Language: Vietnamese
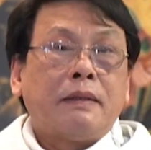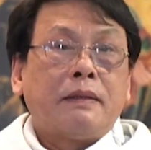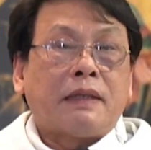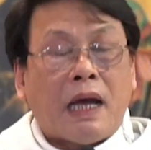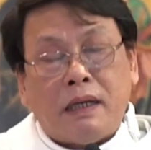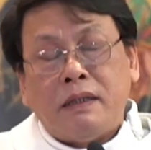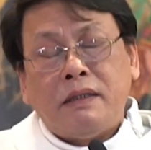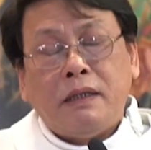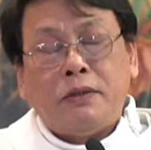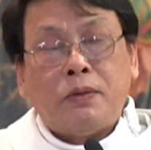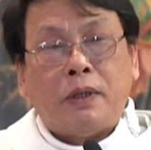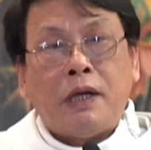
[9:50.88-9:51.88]
Tạ ơn
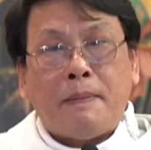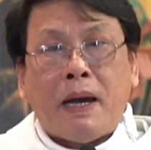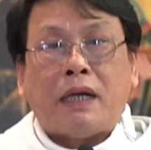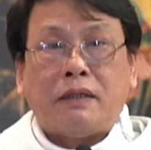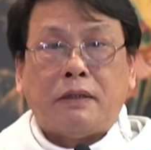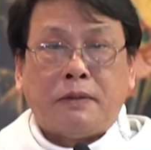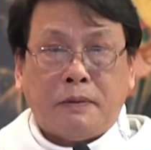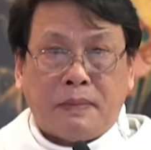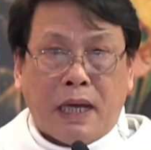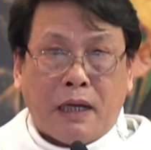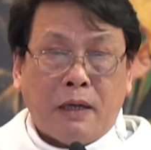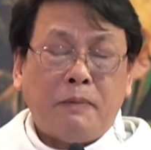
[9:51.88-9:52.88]
Thiên Chúa đã ban cho chúng
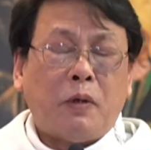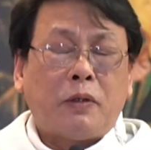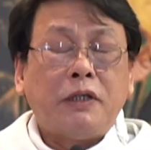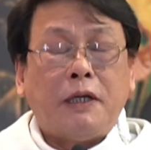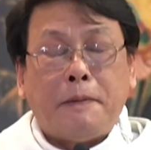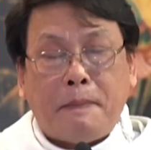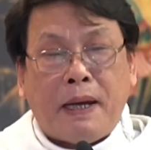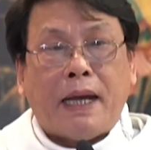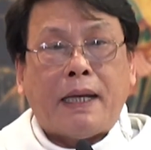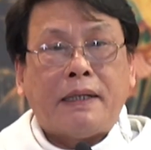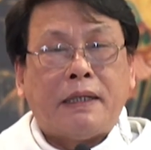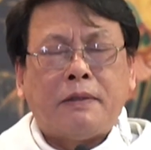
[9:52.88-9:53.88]
ta có một người mẹ
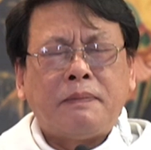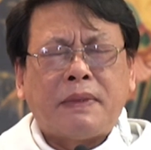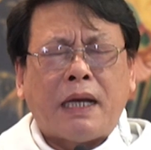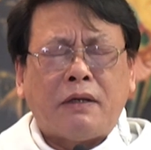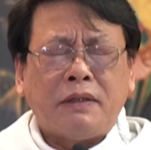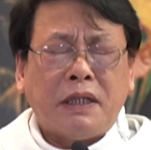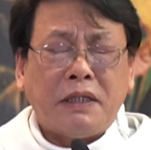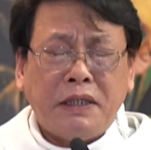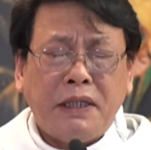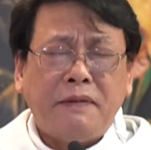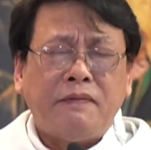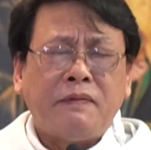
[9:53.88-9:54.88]
để chúng ta có thể
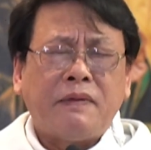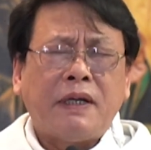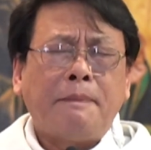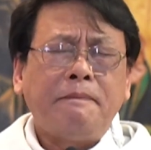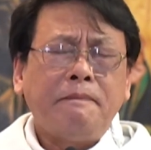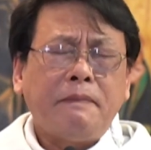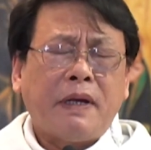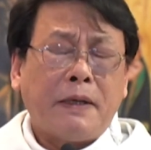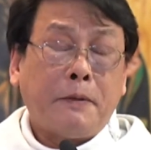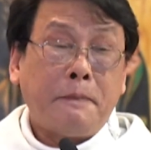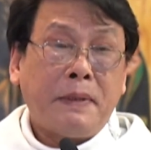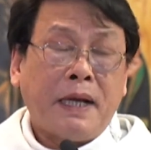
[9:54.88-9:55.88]
nhìn ngắm
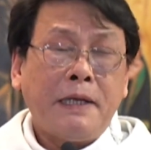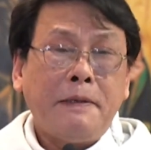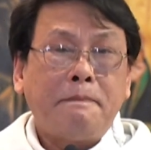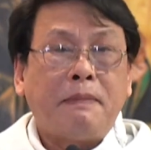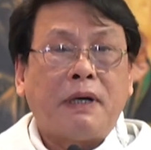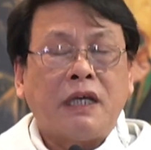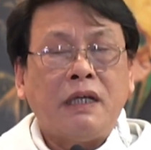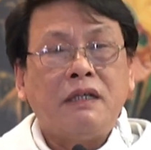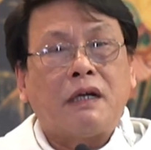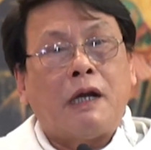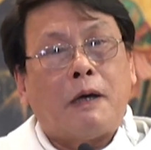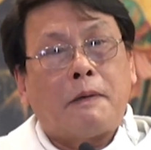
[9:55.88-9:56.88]
ngày hôm nay mà thấy
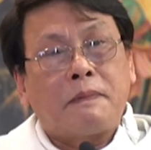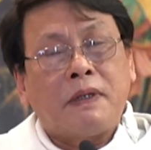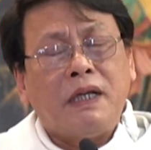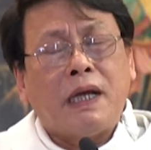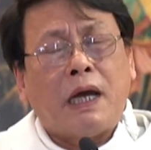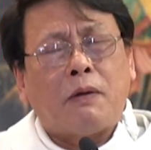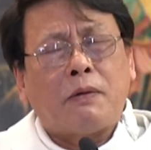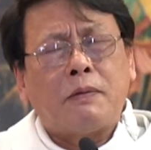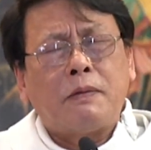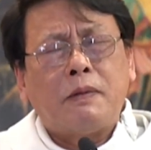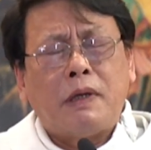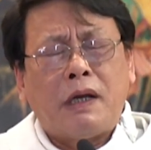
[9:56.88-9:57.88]
được lòng thế
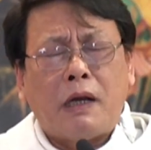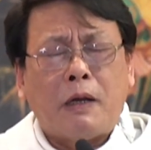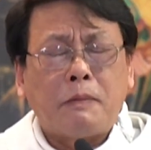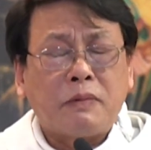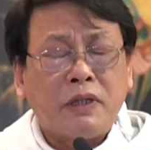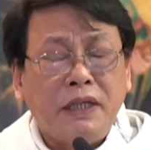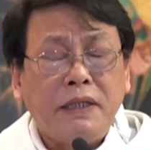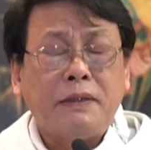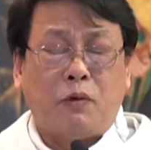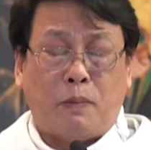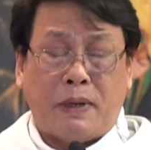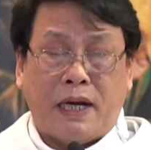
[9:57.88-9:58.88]
nào là lòng
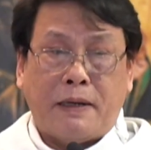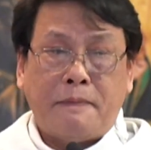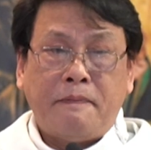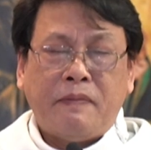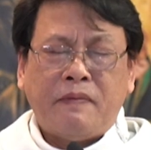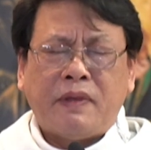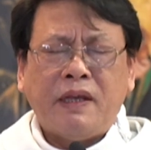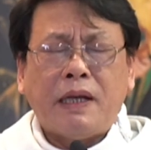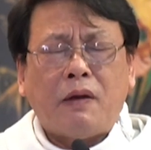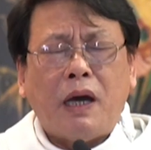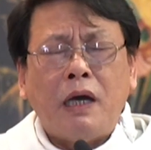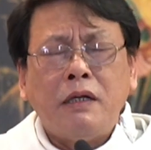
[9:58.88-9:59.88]
tin của mẹ. Thế
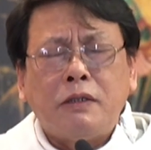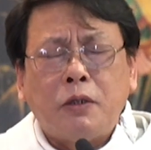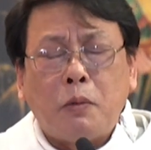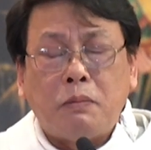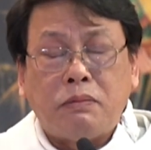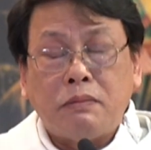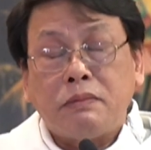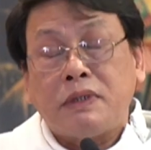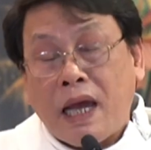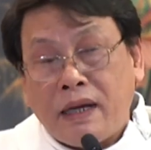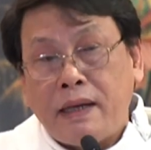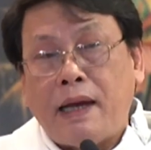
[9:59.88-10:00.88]
nào là ân sủng
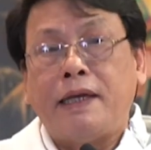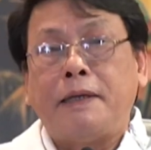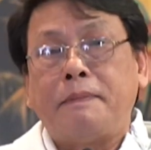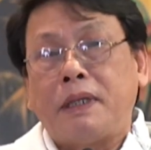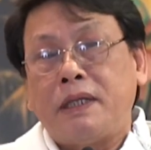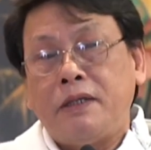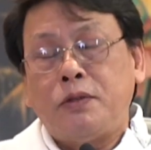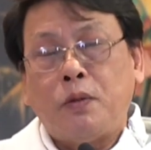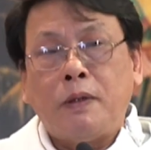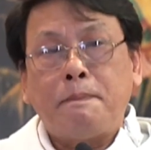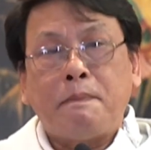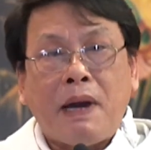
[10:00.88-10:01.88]
tràn đầy mà Thiên
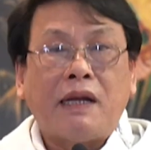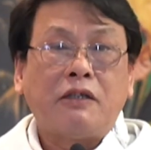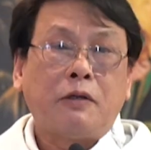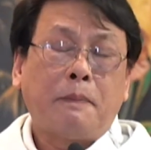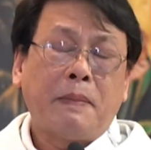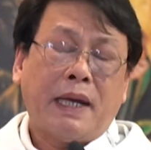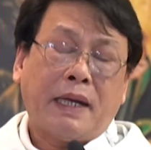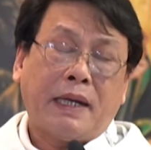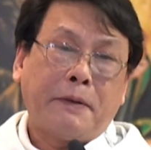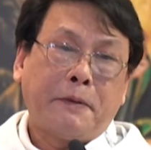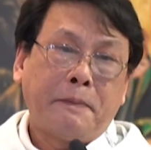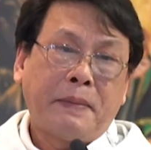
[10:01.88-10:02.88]
Chúa ban cho mẹ
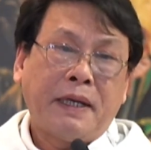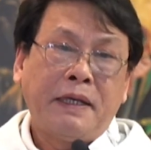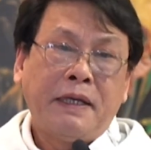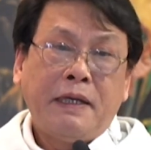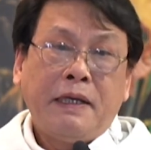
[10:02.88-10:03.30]
ngày hôm nay.